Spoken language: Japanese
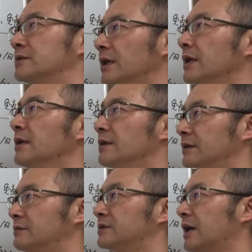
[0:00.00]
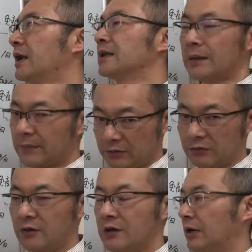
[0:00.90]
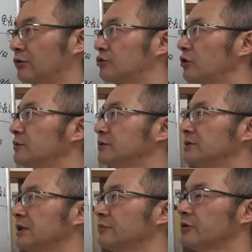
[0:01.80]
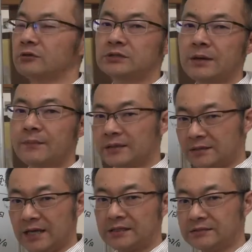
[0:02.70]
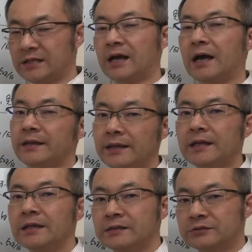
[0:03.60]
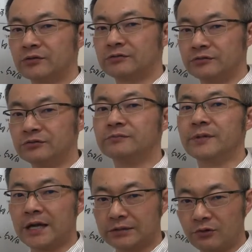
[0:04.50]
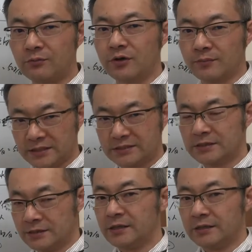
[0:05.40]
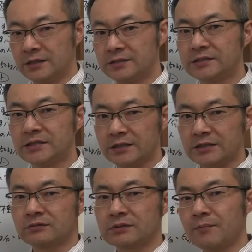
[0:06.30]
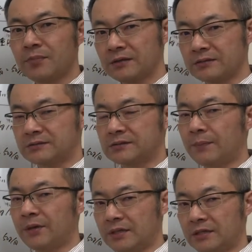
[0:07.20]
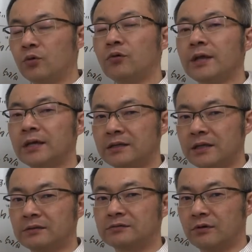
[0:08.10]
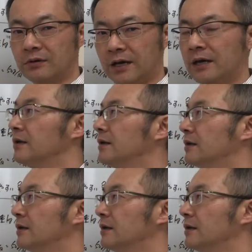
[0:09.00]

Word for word: ですね肉魚卵あと植物性のものとしてはま大豆なんかがねすごく有名かと思いますで実際にそのタンパク質食べてどうなっていくのか